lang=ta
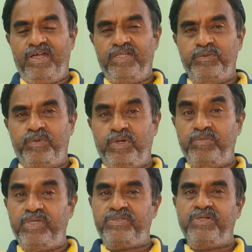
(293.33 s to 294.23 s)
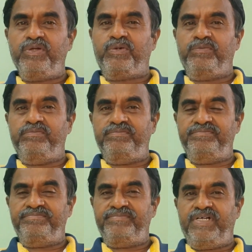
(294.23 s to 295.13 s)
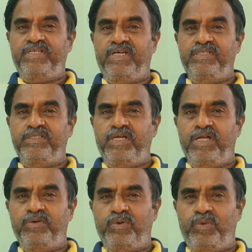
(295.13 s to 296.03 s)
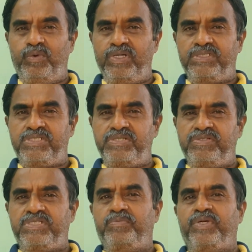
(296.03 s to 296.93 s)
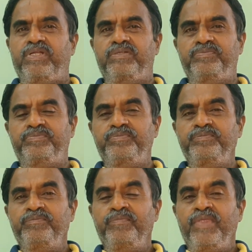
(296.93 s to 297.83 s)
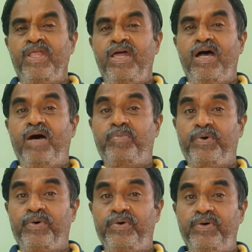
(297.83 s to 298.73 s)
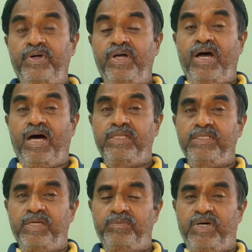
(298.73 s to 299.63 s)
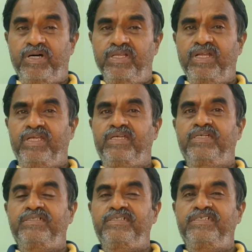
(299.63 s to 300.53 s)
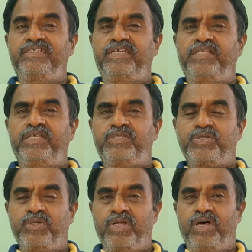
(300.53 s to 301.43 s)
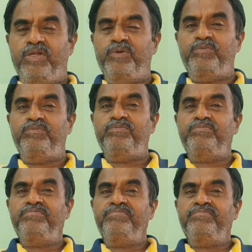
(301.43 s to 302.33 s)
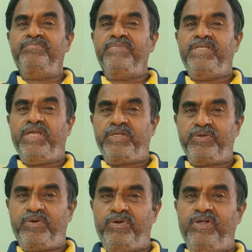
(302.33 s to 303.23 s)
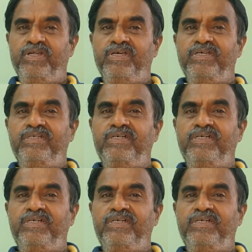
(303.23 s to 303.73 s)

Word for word: அந்த உடம்பே சிலுக்கும் அது அந்த அளவுக்கு உணர்ச்சி வசப்பட்டது அப்போது அந்த மாதிரி எதை சொன்னாலும் ஏற்றுக்கொண்டு